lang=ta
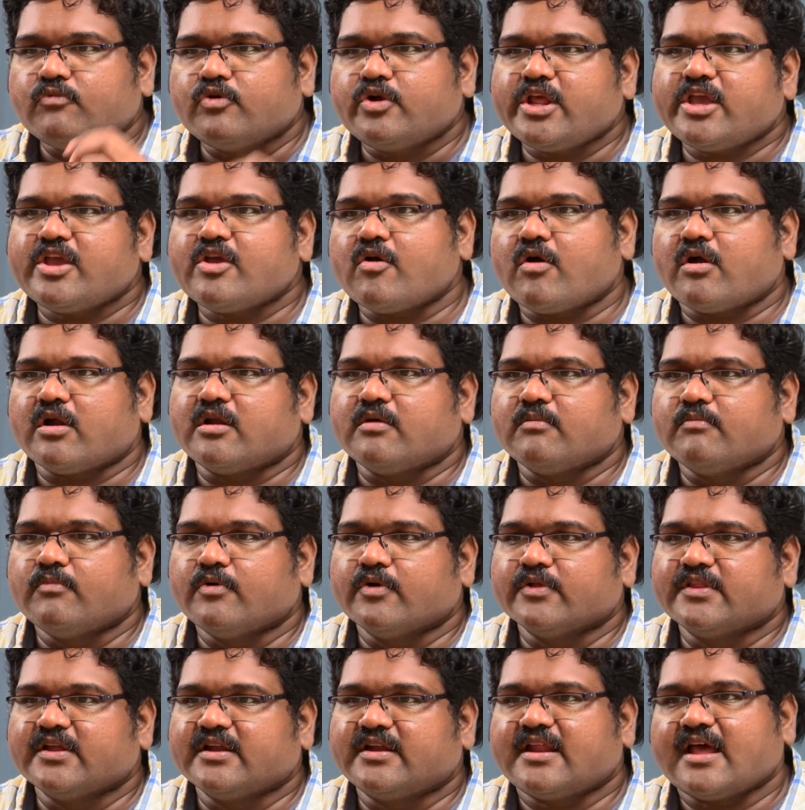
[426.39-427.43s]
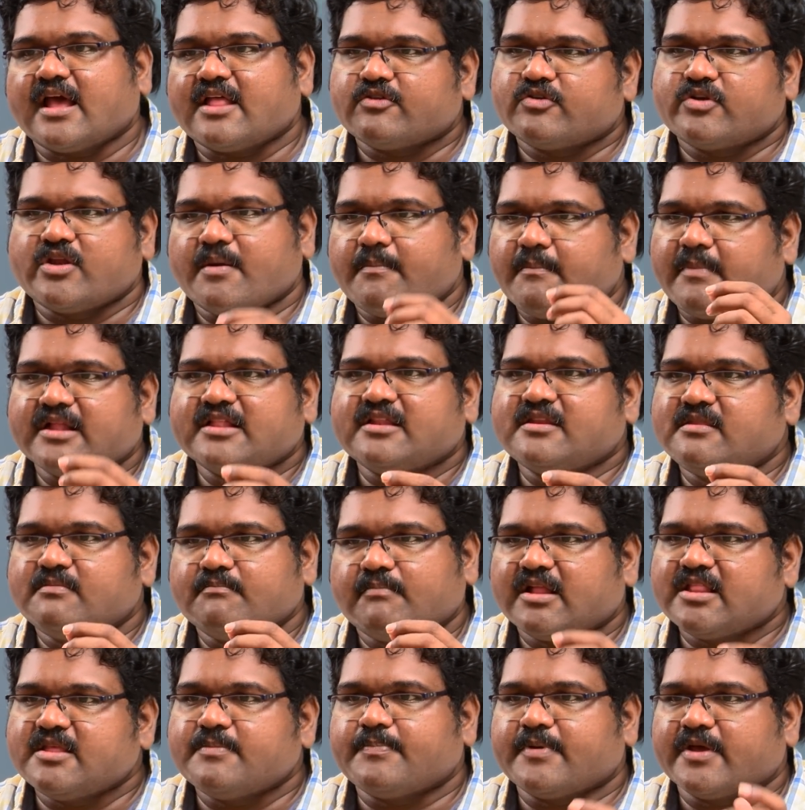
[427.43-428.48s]
முடியும்னும் போதுட்டு அதனுடைய மத்
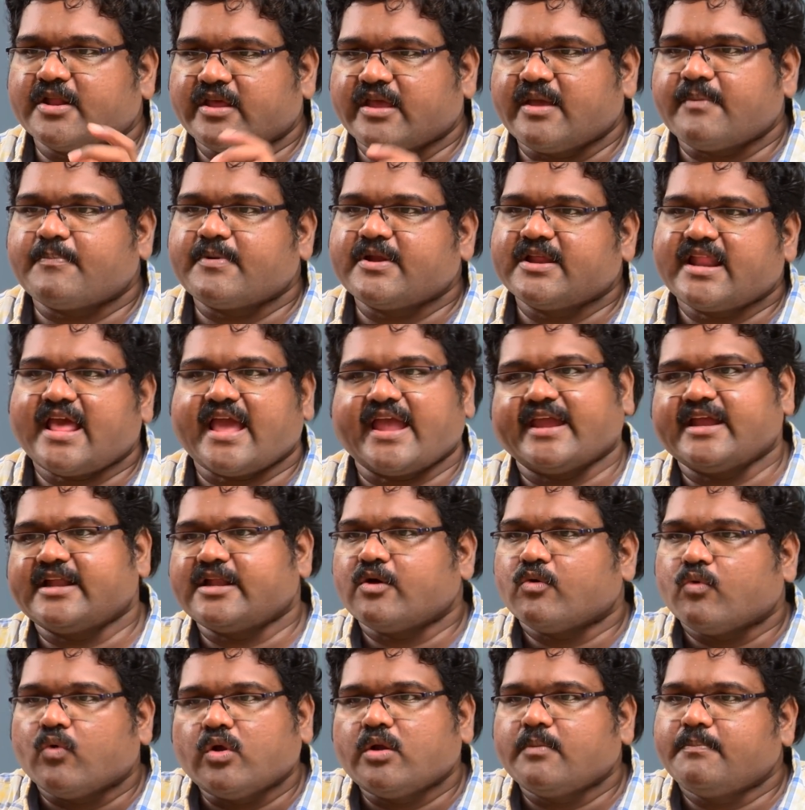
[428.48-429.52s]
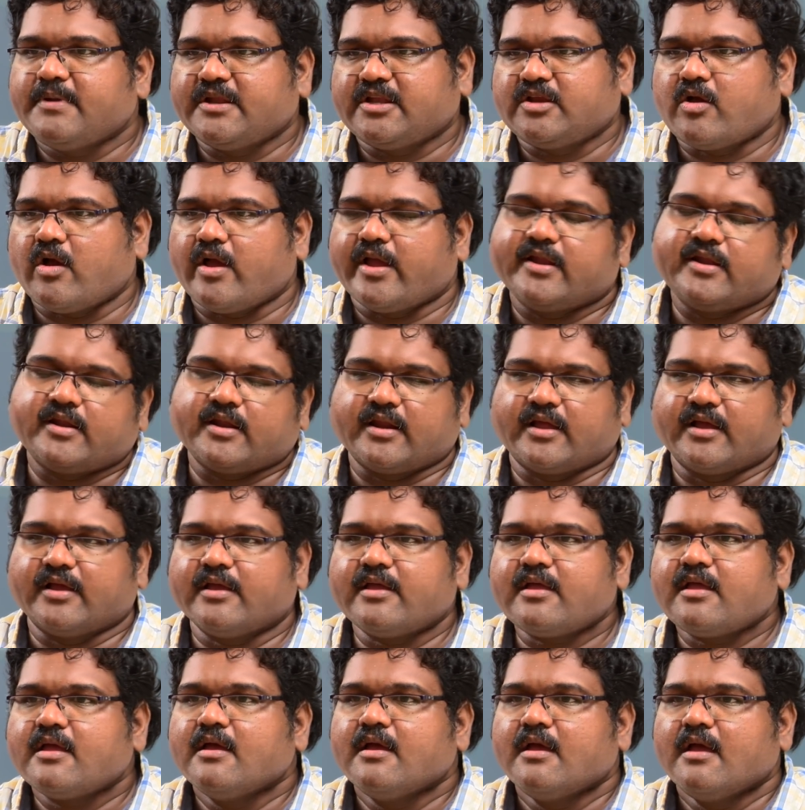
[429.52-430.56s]
மதிப்பேறும் எப்படின்னா எங்கிட்ட ஒரு பிட்காயின்
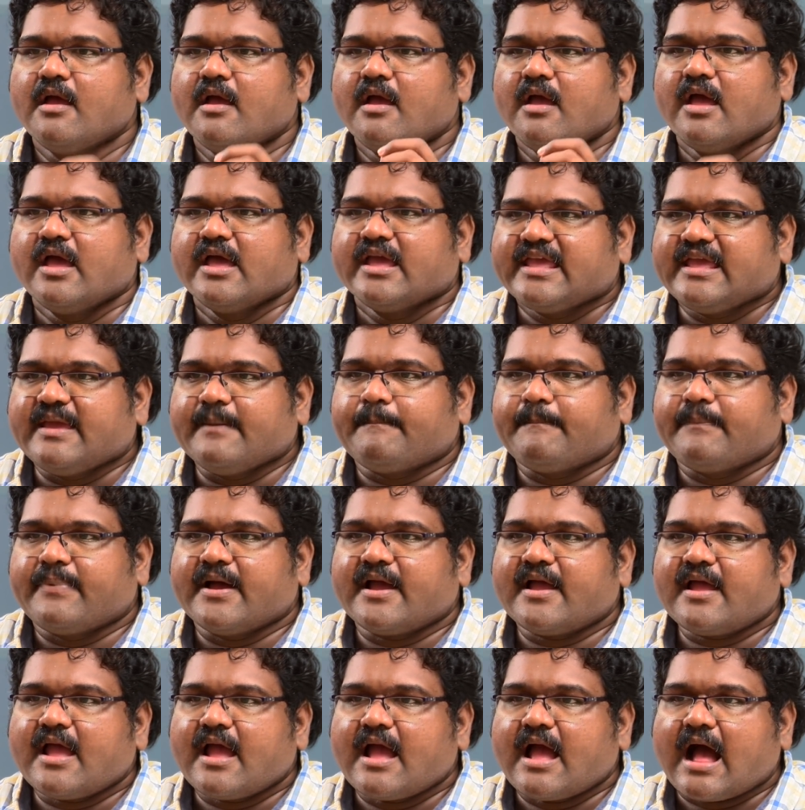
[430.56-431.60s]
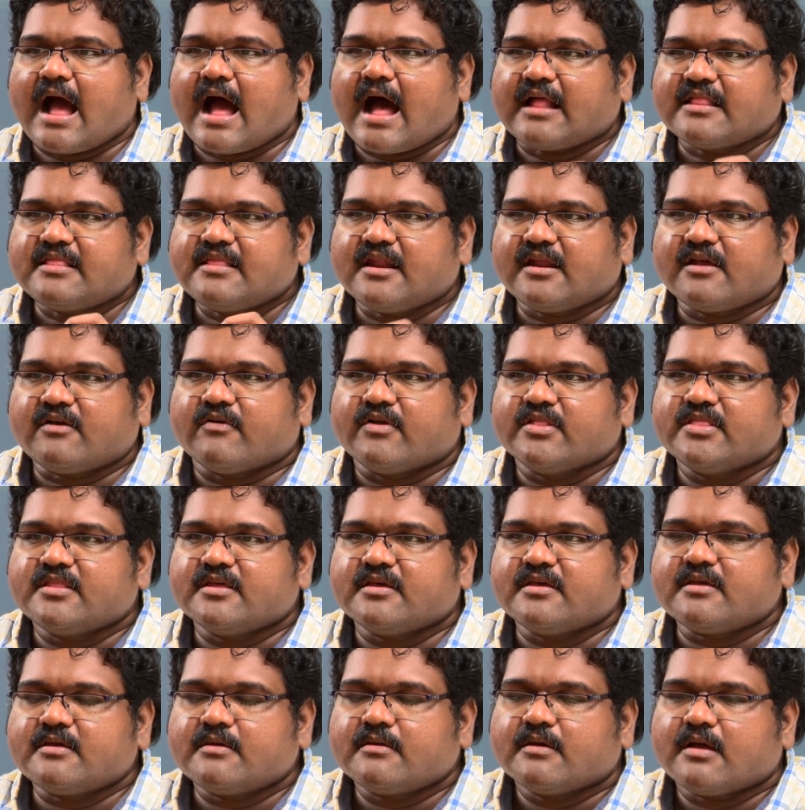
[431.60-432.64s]
இருக்குது இப்போ அதற்கு
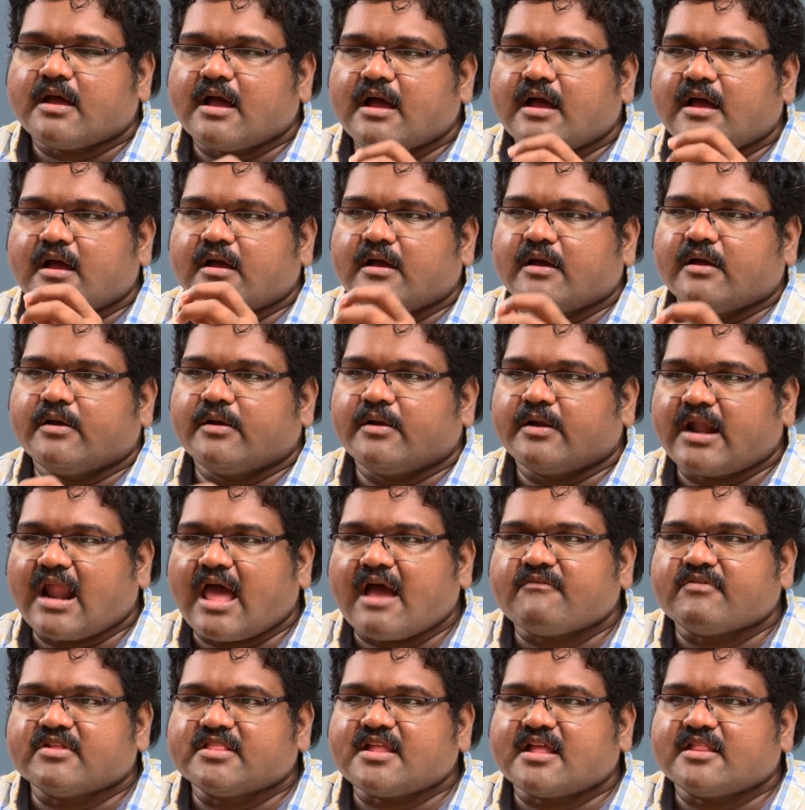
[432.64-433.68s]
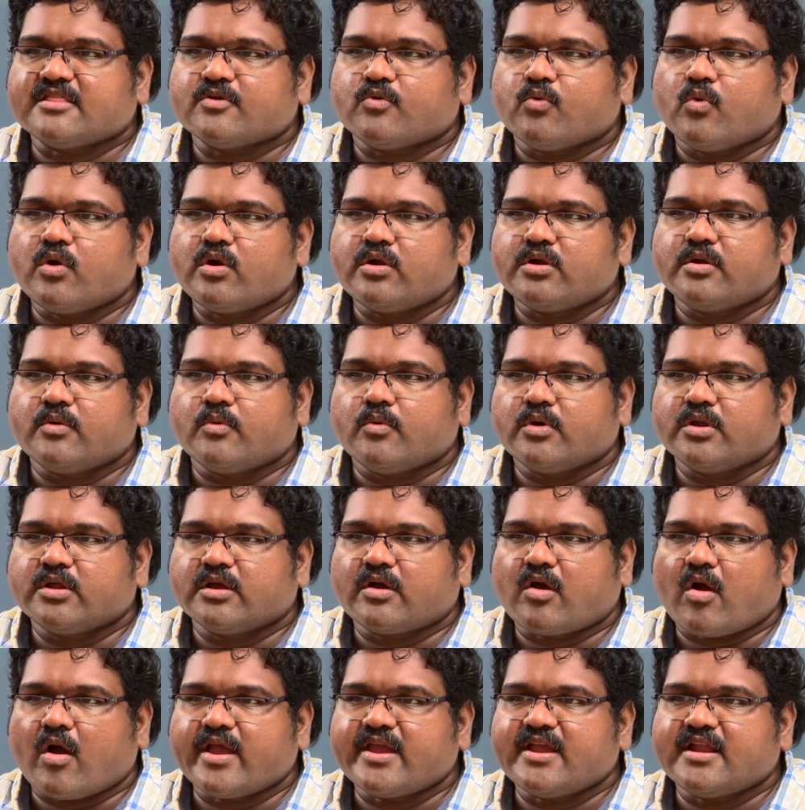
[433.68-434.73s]
வந்து நான் வந்து அந்த ஒரு ஒரு
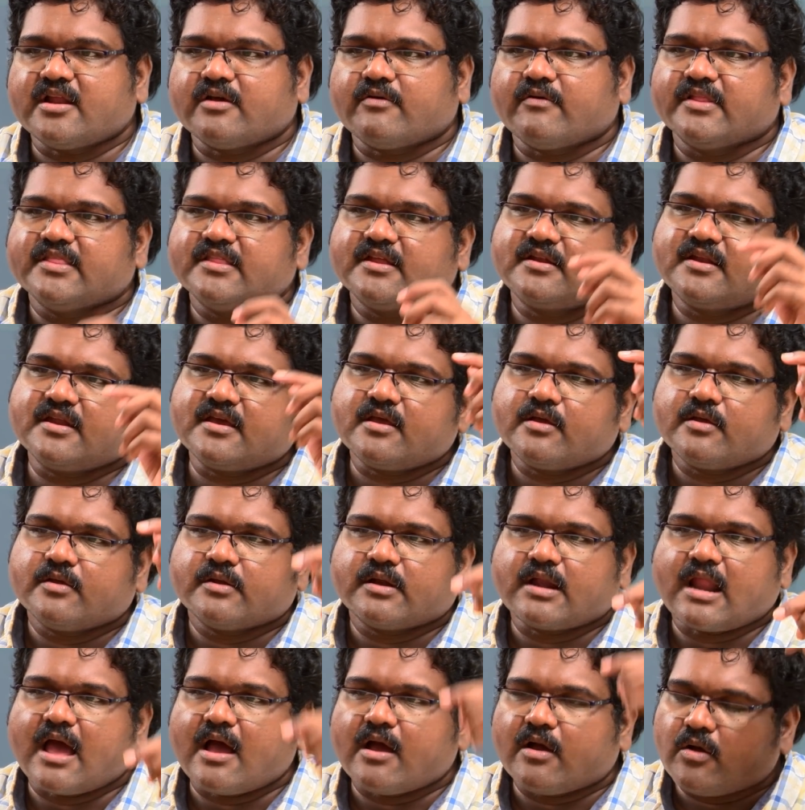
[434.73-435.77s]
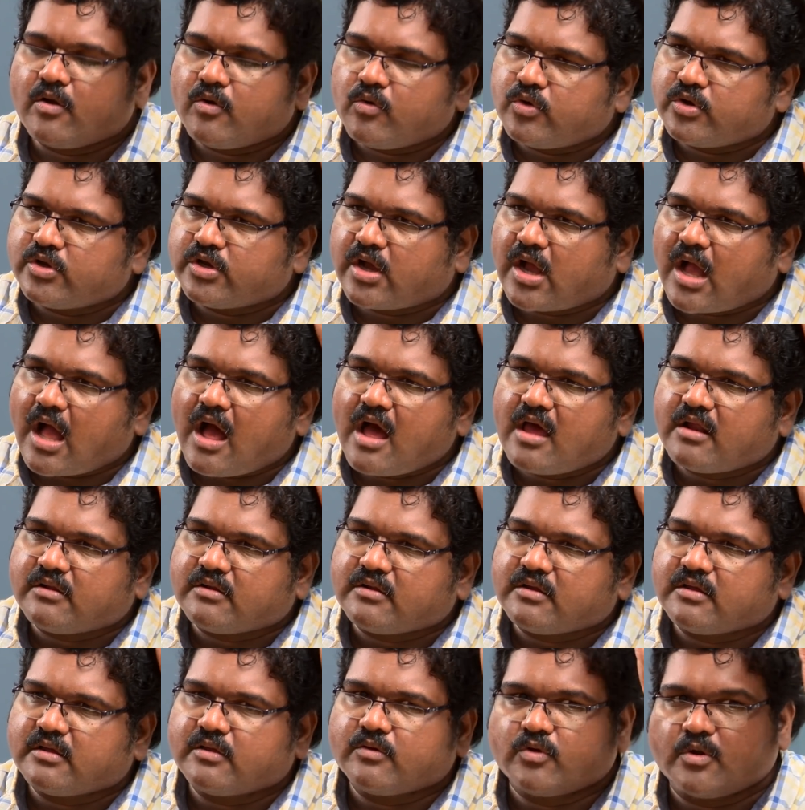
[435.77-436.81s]
காயினுக்கு வந்துட்டு நான் ஒரு கார்
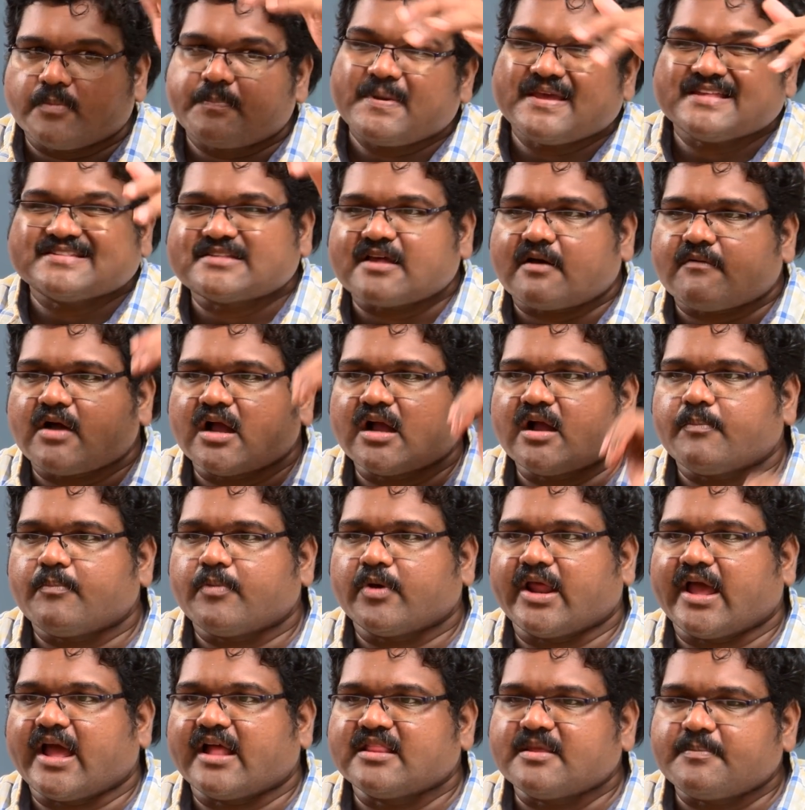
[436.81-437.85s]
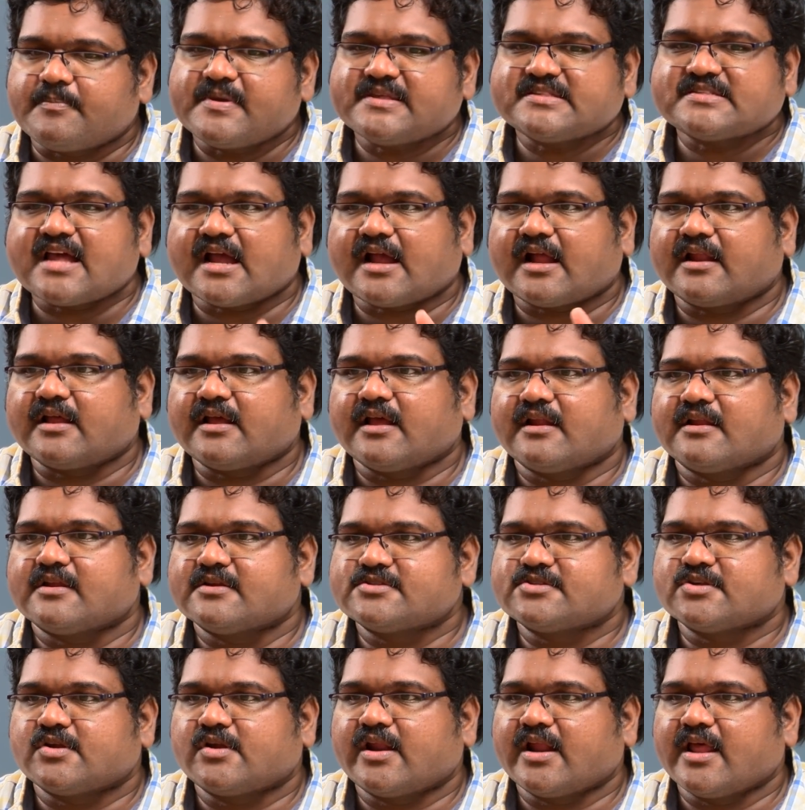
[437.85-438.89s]
ஒரு பீஸா வாங்க போகிறேன் அந்த பீஸா
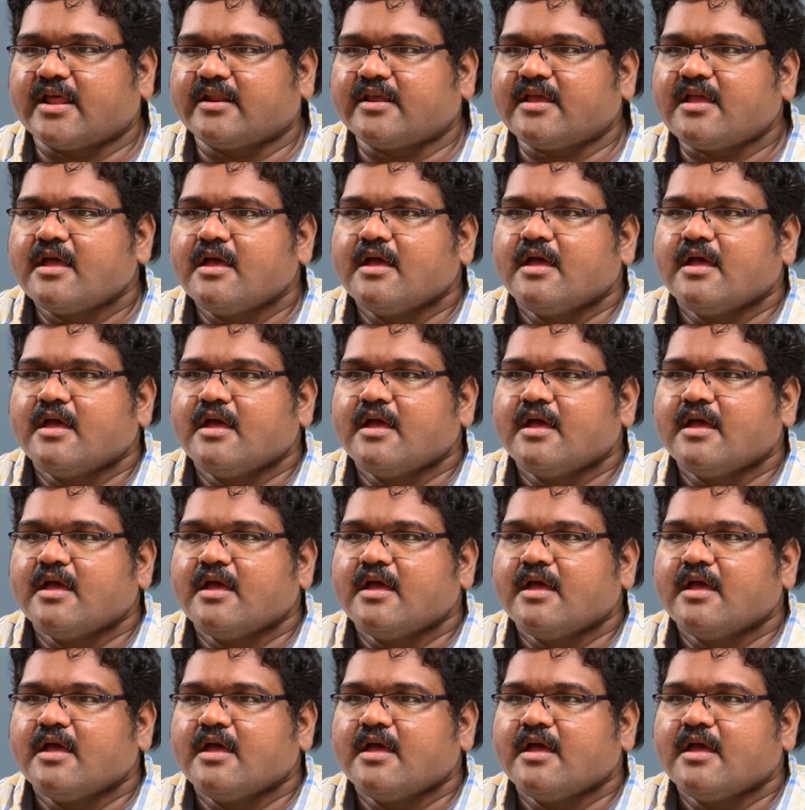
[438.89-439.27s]
கடைக்காரர் சொல்கிறாரு